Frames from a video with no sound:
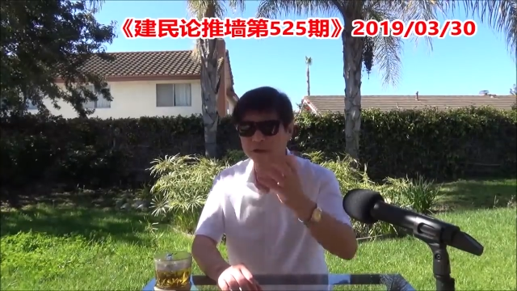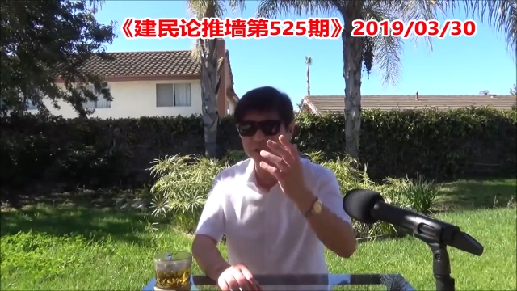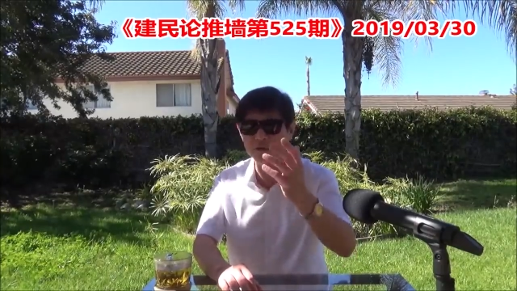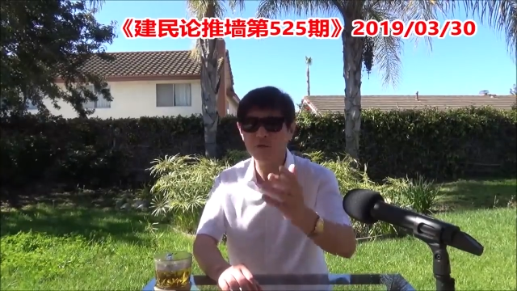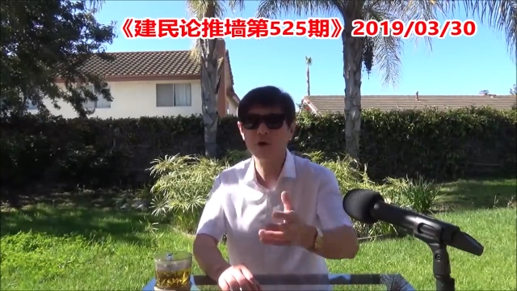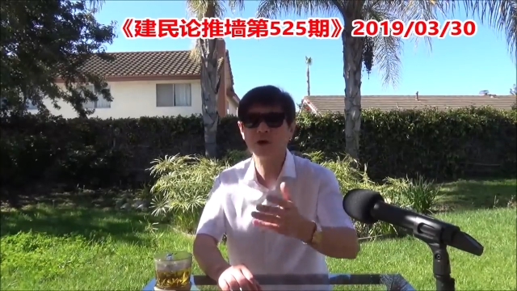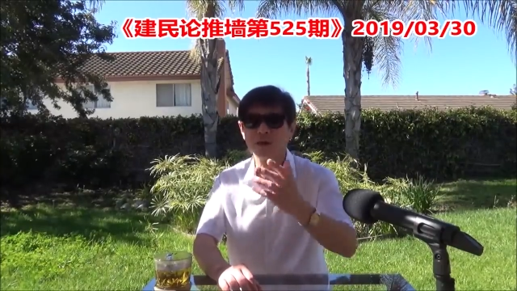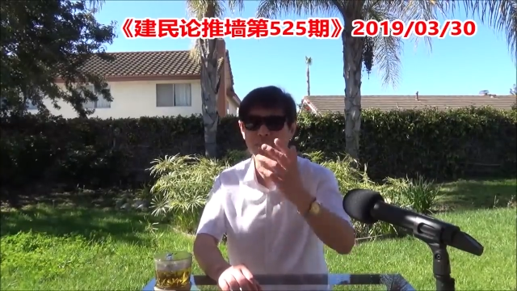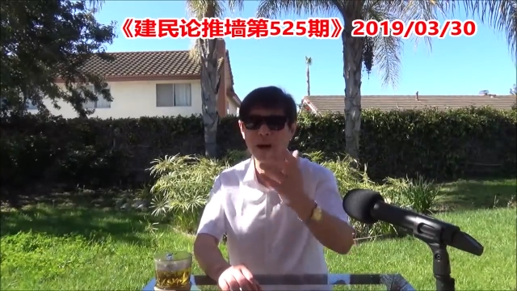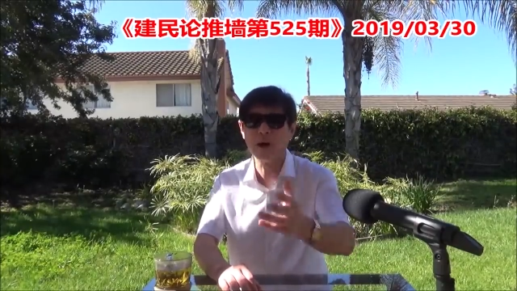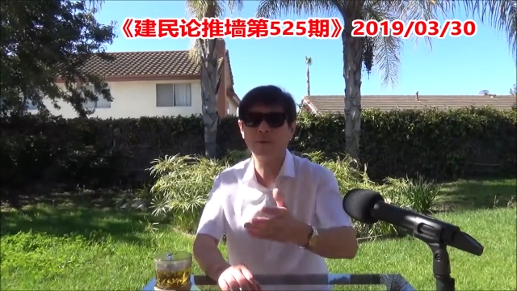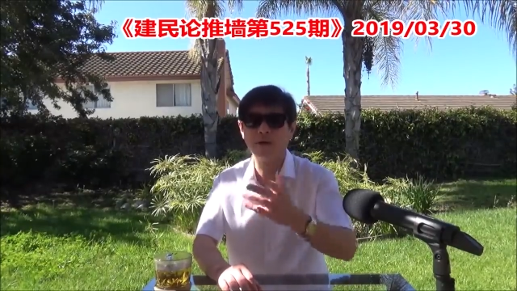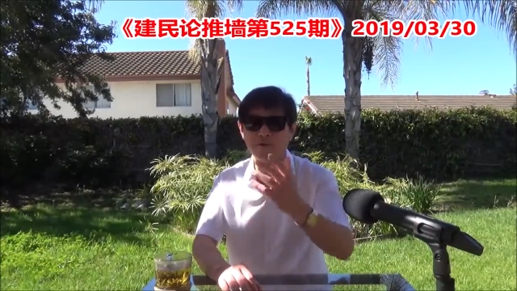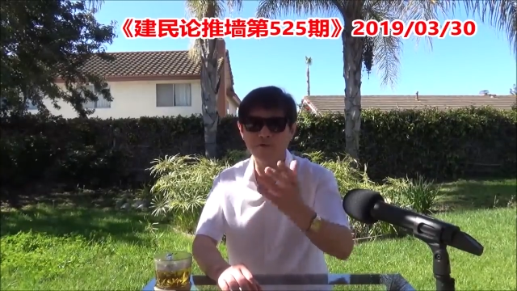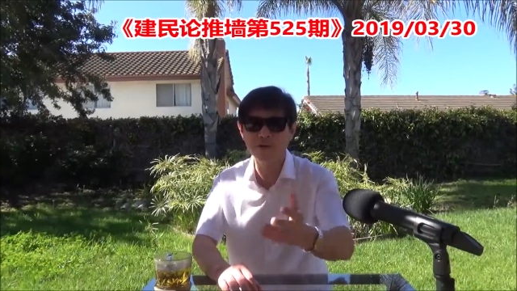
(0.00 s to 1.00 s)
如果是把
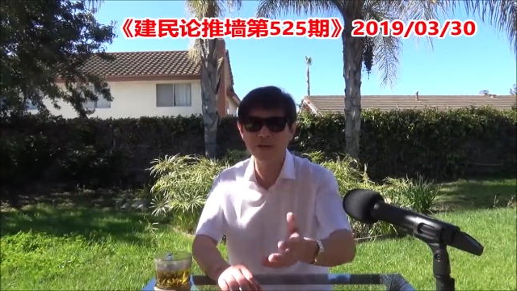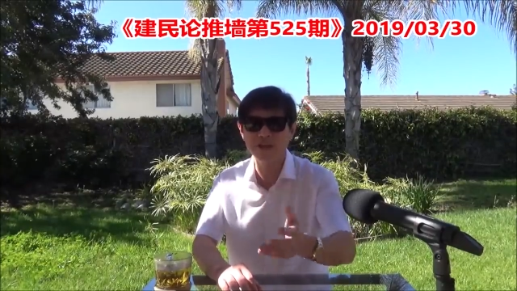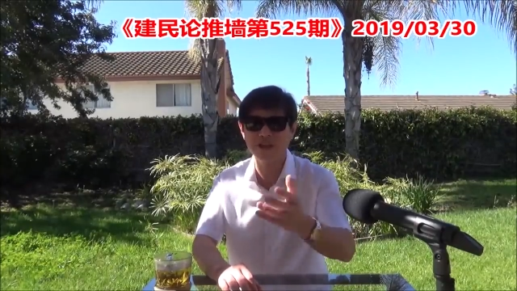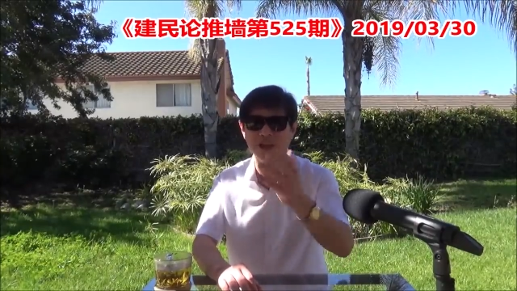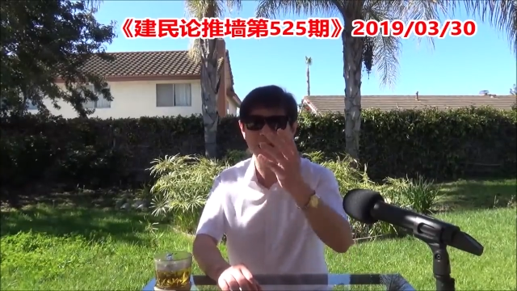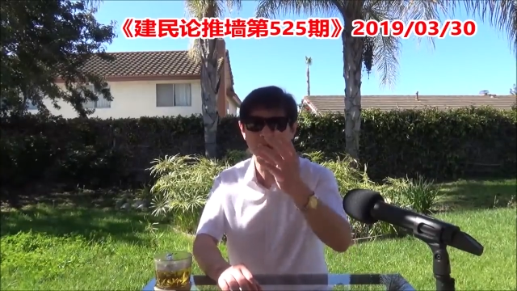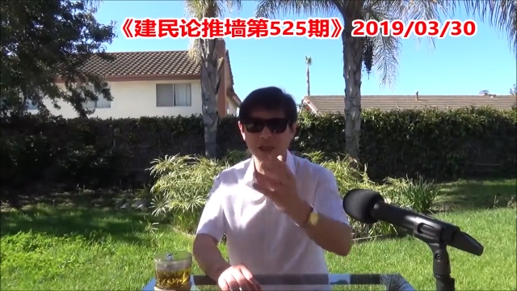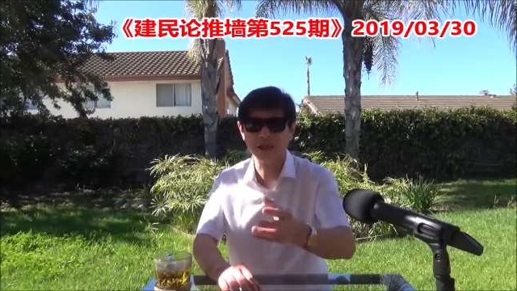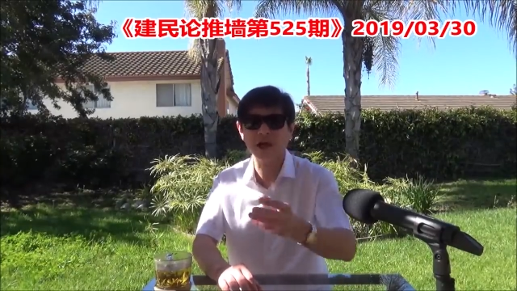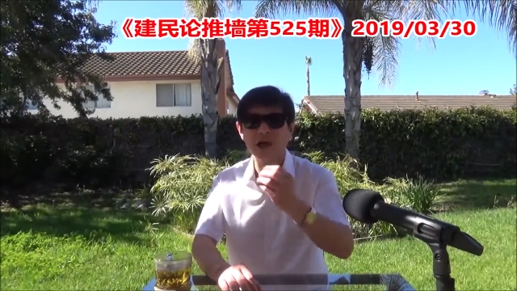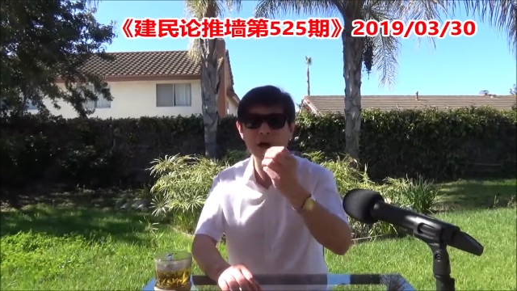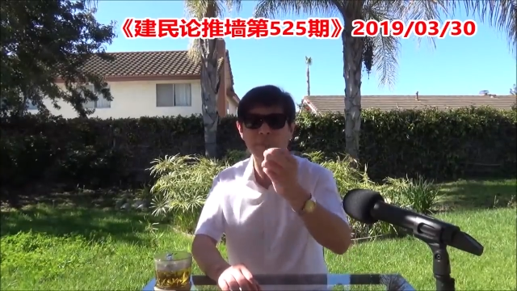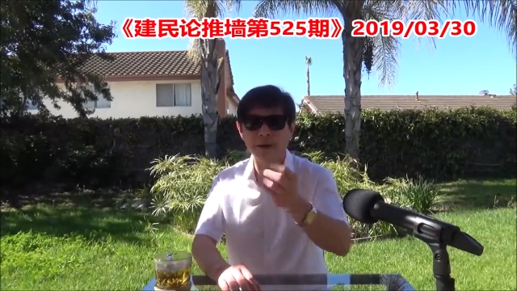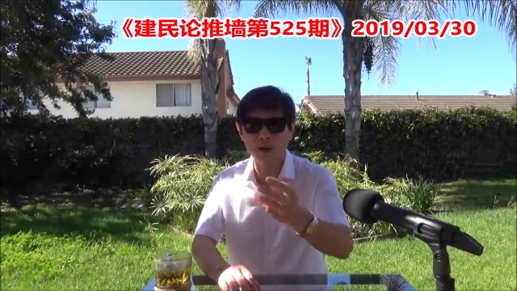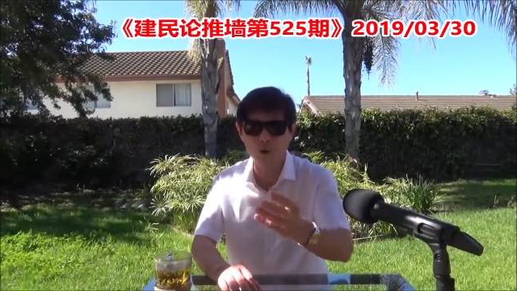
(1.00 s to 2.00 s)
我们的分歧能
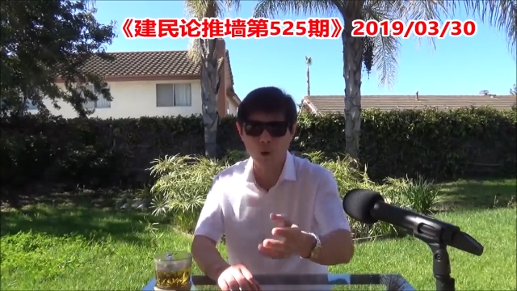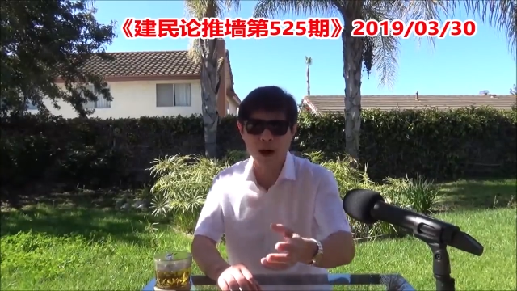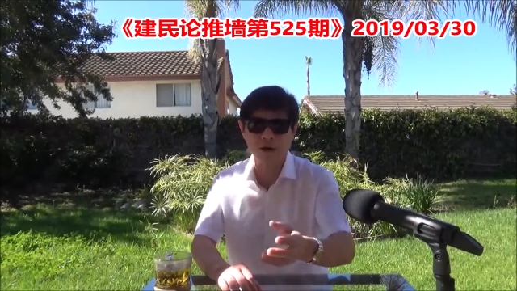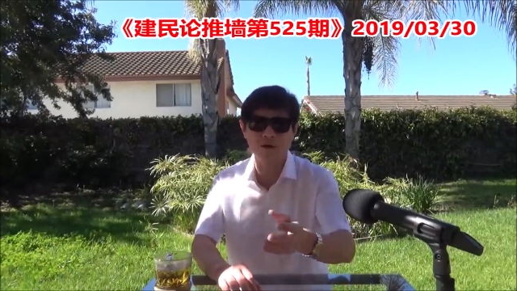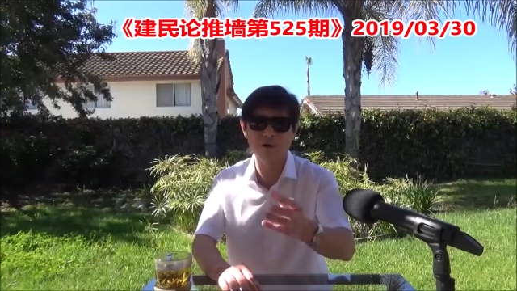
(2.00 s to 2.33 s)
够把它管